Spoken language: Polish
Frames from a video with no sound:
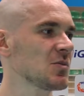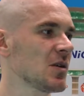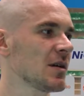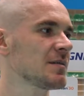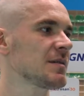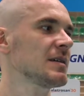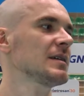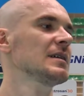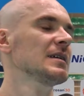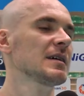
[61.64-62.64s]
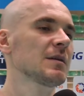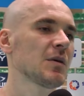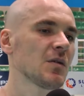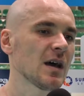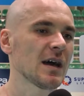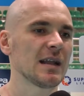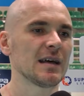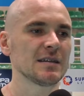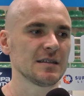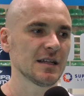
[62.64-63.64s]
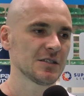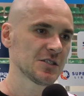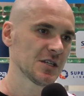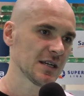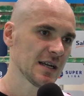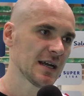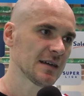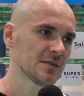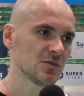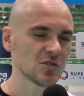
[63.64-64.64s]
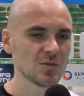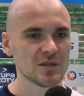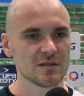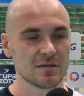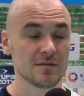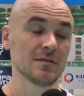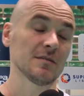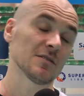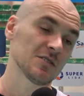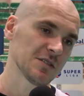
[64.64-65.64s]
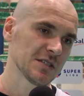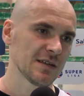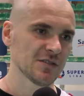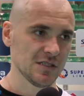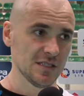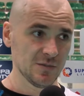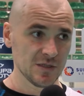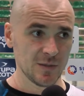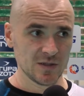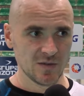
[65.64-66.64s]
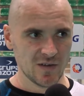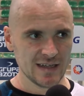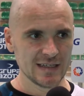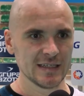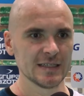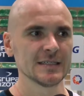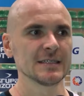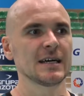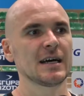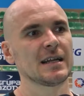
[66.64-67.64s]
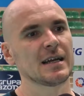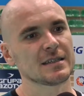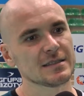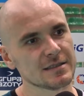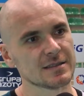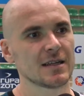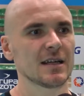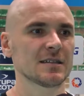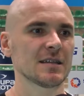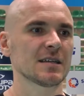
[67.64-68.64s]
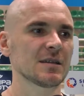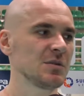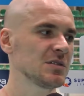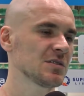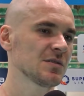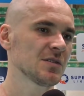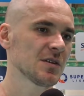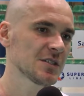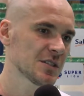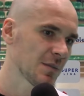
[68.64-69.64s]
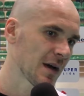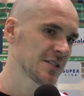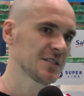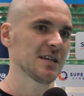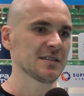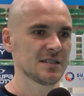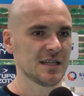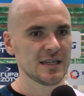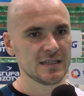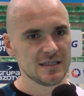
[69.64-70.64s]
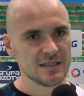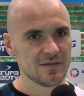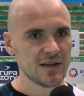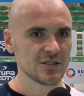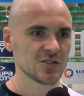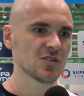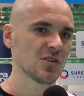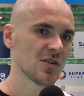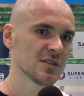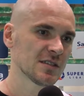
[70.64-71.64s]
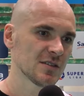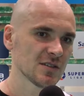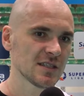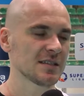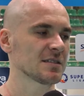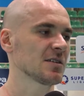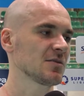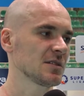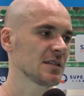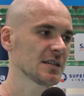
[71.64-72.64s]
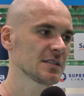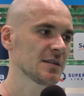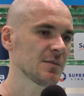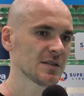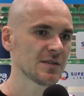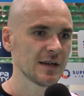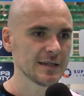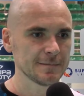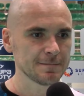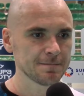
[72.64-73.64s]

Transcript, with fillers: bo pełna hala i inaczej się gra dużo motyw. Oczywiście zawsze jesteśmy zmotywowani, ale jak tyle, tyle kibiców, to jeszcze bardziej się chce i walczysz do końca, do ostatniej sekundy, także bardzo fajnie.